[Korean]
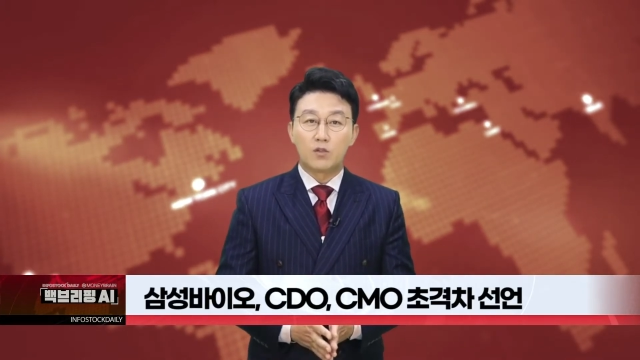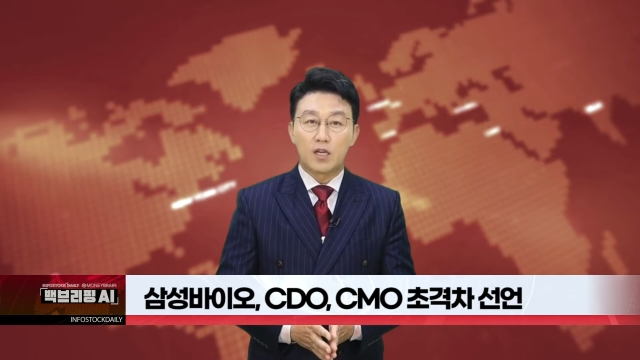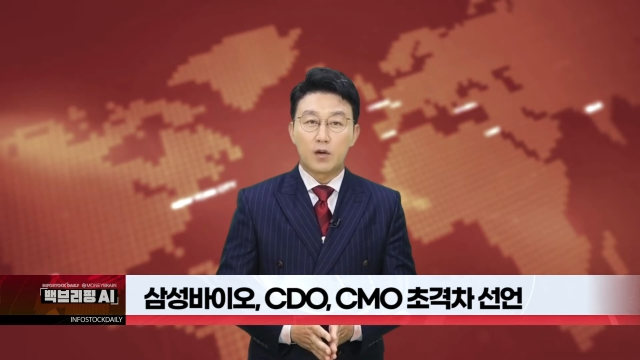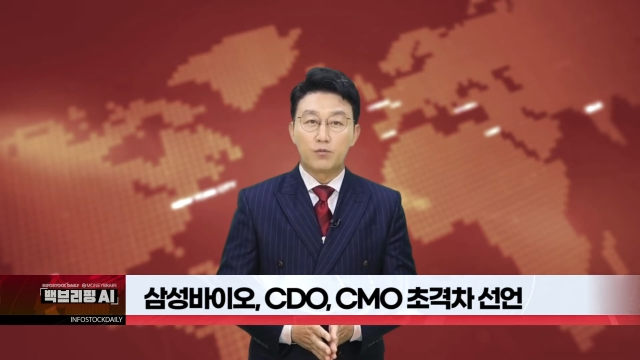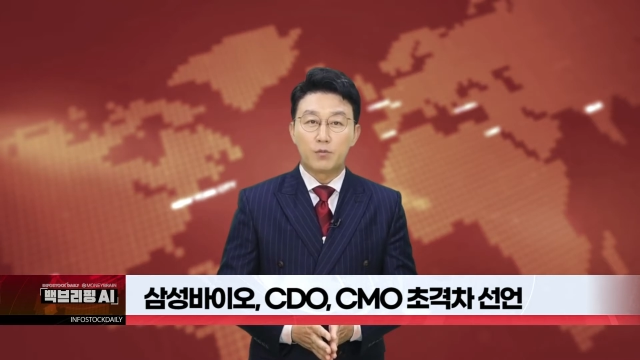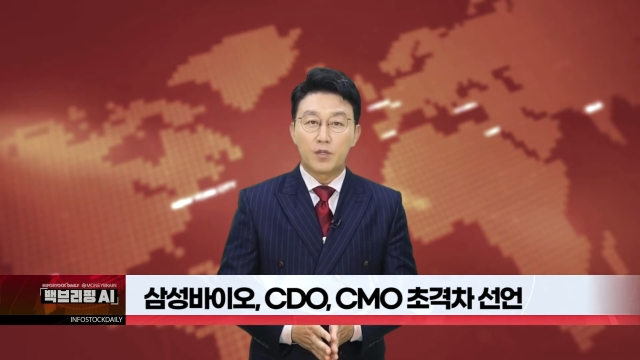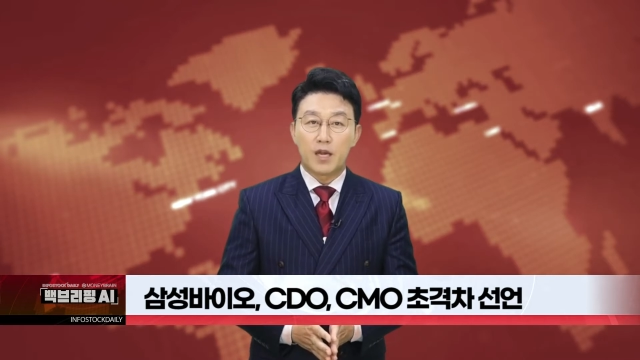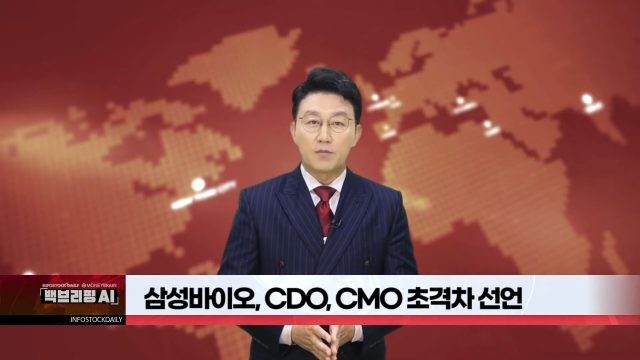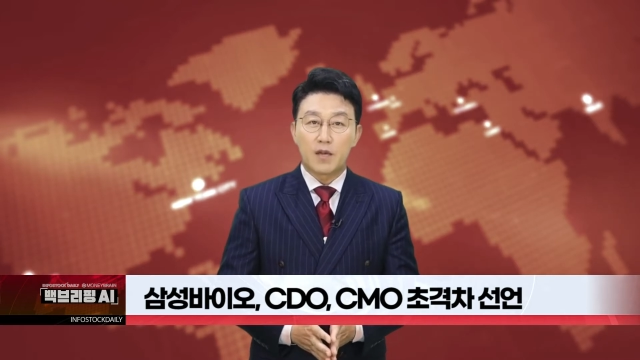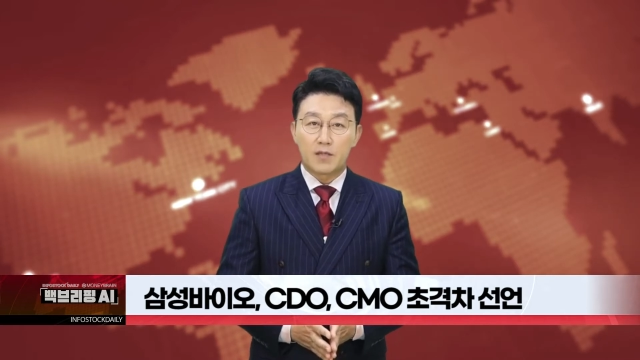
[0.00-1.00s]
의약품
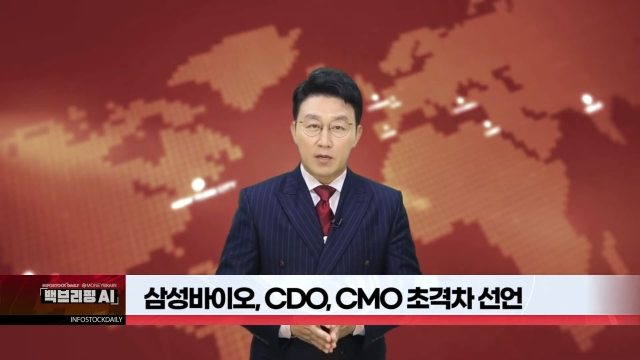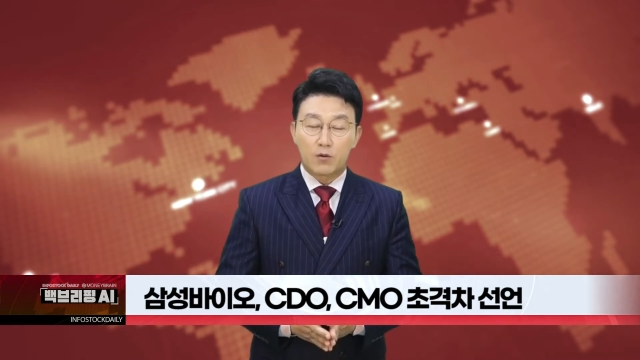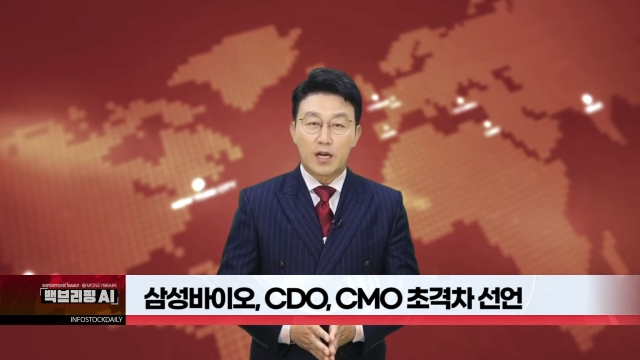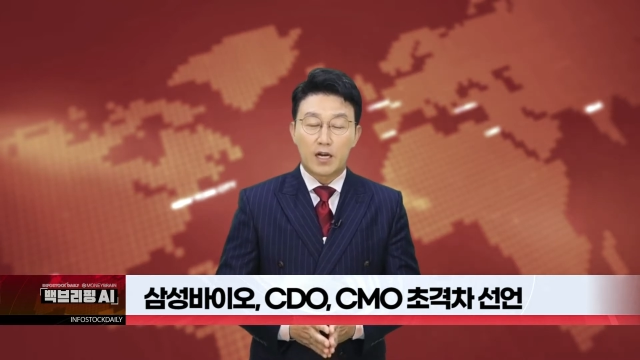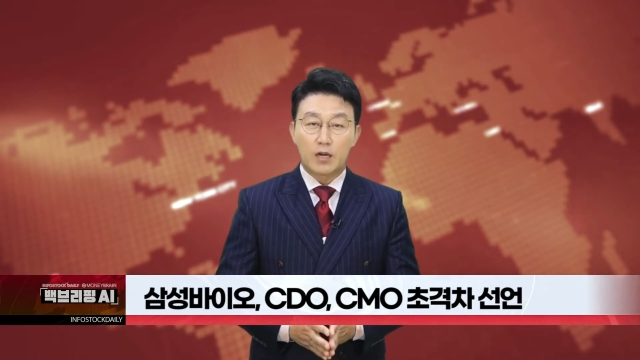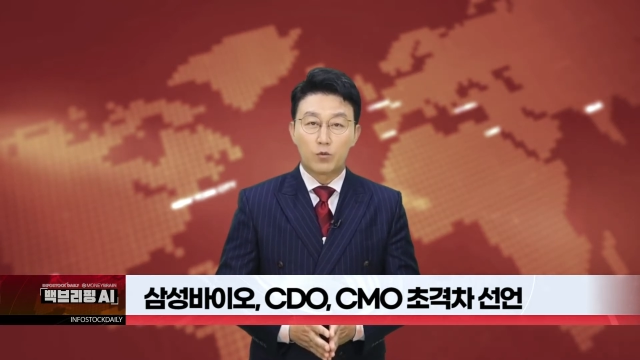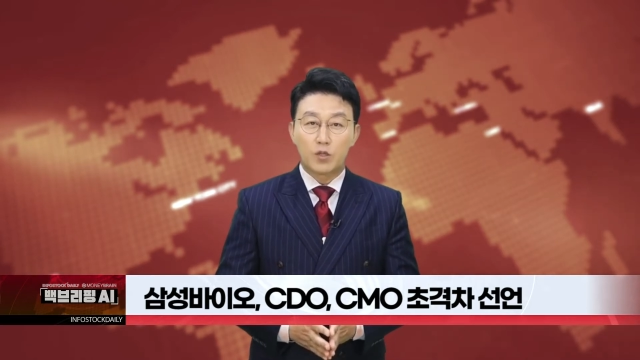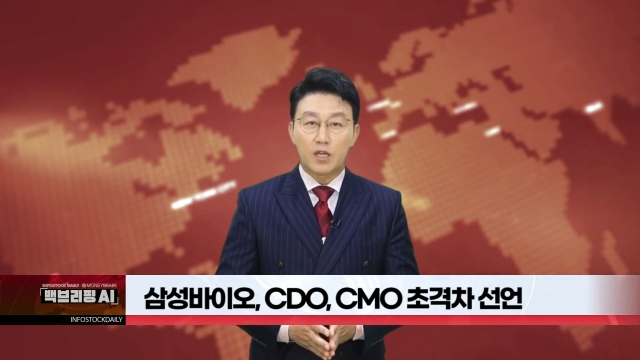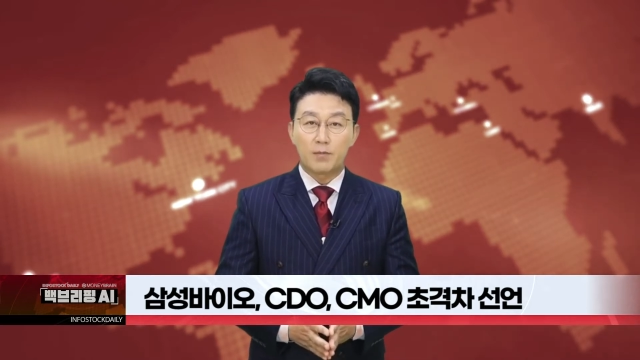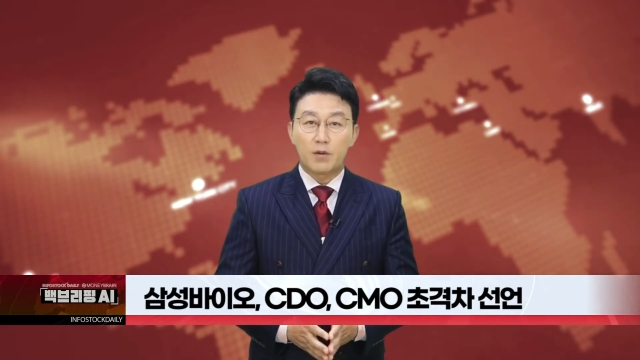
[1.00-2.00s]
위탁 생산과
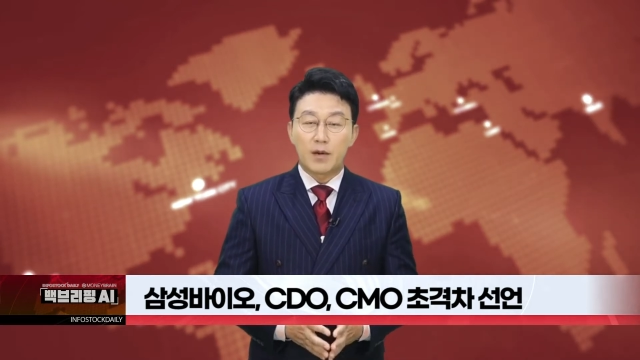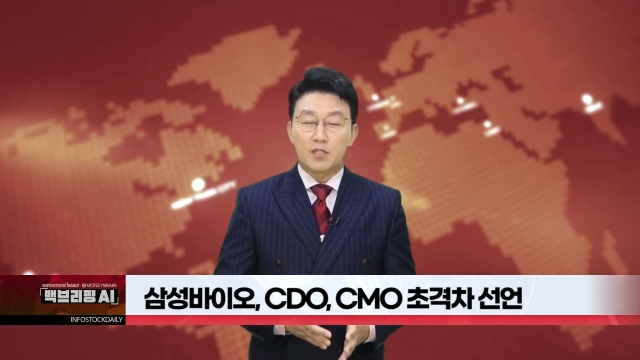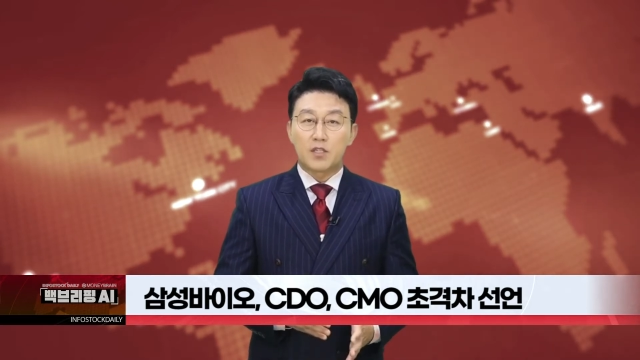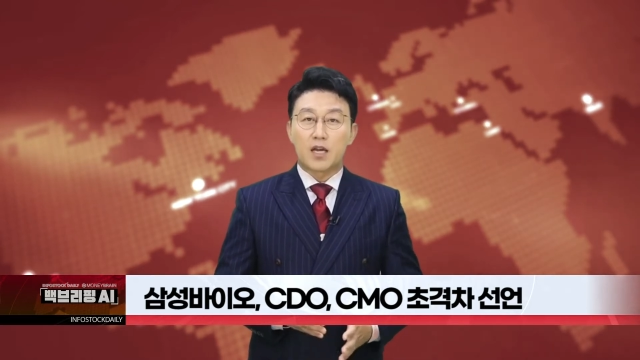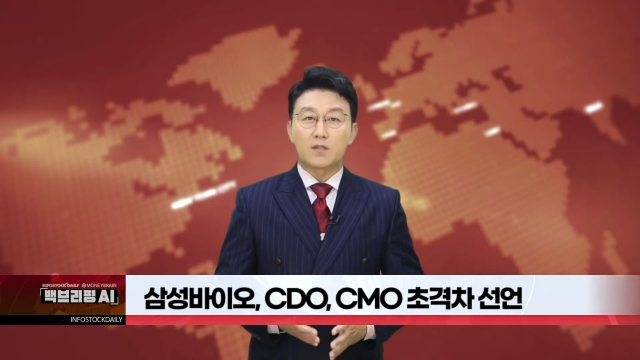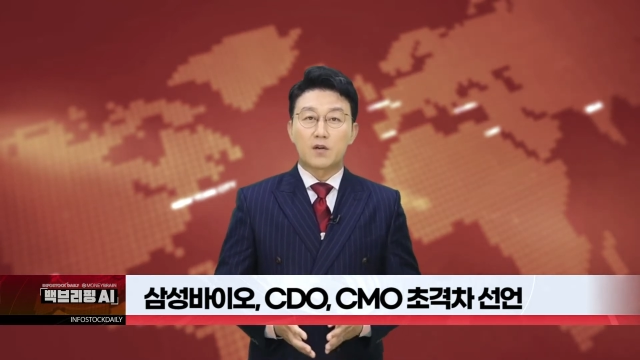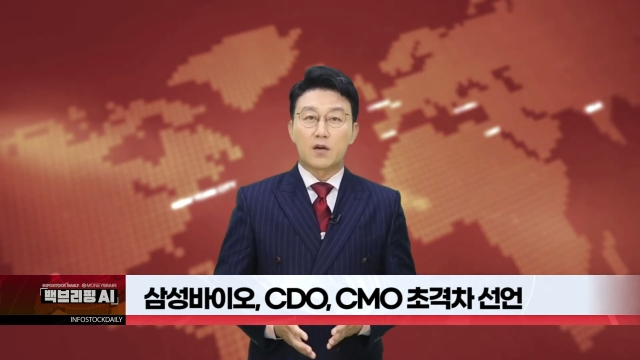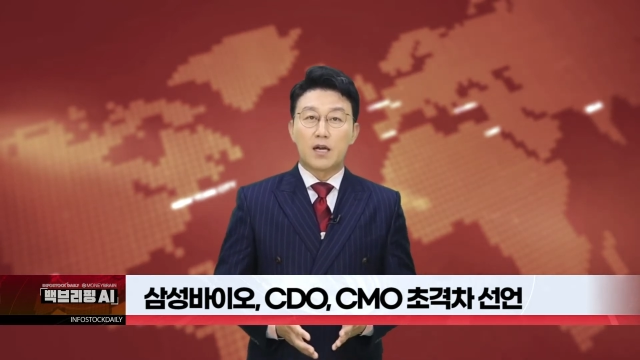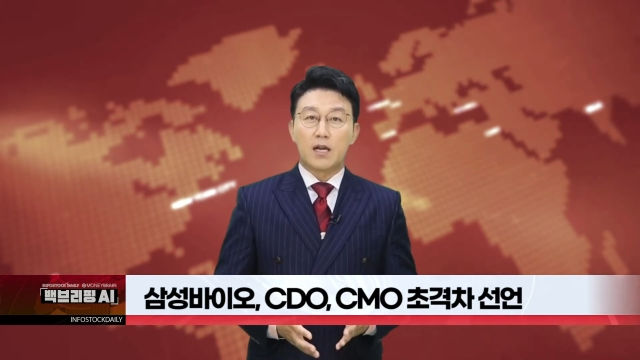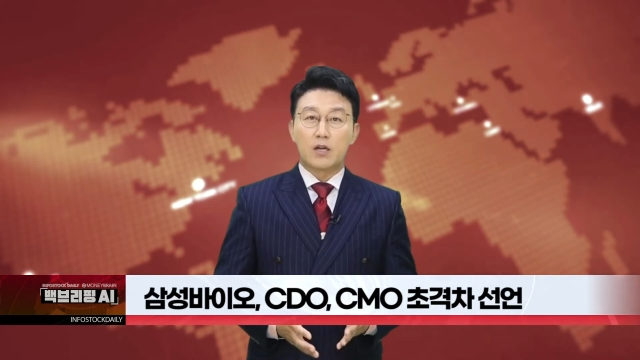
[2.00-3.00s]
위탁 개발 시장에서